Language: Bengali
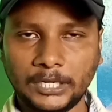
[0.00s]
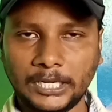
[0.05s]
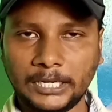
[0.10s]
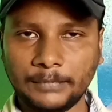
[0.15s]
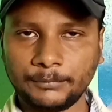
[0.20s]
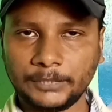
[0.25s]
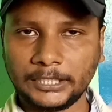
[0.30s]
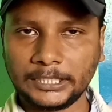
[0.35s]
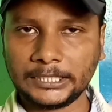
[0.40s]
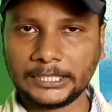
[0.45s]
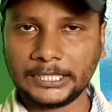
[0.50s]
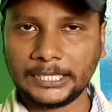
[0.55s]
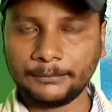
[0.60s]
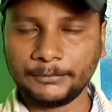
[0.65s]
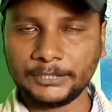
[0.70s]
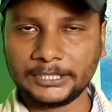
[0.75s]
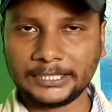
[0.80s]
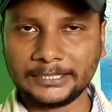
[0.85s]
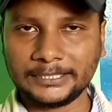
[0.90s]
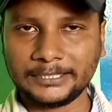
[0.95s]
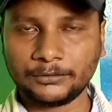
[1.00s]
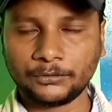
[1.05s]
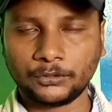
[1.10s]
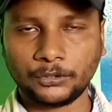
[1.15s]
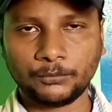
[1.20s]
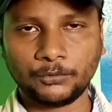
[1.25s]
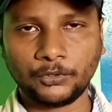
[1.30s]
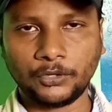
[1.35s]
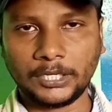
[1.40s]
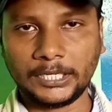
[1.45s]
আপনাকে আমি সাজেস্ট
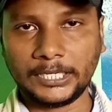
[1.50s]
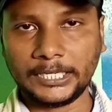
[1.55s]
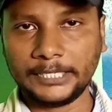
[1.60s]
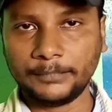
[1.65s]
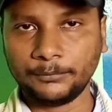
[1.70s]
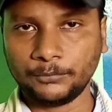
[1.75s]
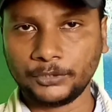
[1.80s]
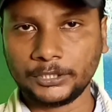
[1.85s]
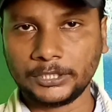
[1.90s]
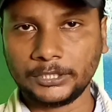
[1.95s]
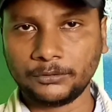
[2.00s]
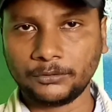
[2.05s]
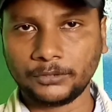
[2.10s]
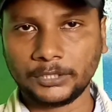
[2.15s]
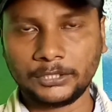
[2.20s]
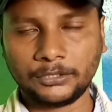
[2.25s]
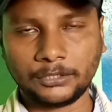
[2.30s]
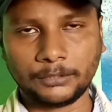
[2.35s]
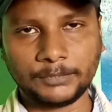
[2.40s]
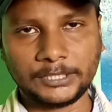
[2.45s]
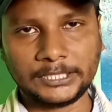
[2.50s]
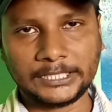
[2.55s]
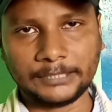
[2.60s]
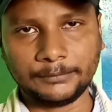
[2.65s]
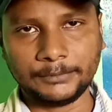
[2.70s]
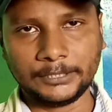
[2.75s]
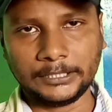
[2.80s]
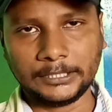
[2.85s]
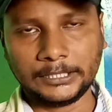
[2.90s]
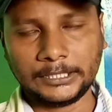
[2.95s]
করব অনলাইন বুকিং করে তবেই
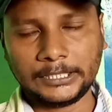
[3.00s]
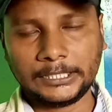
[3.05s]
যাবেন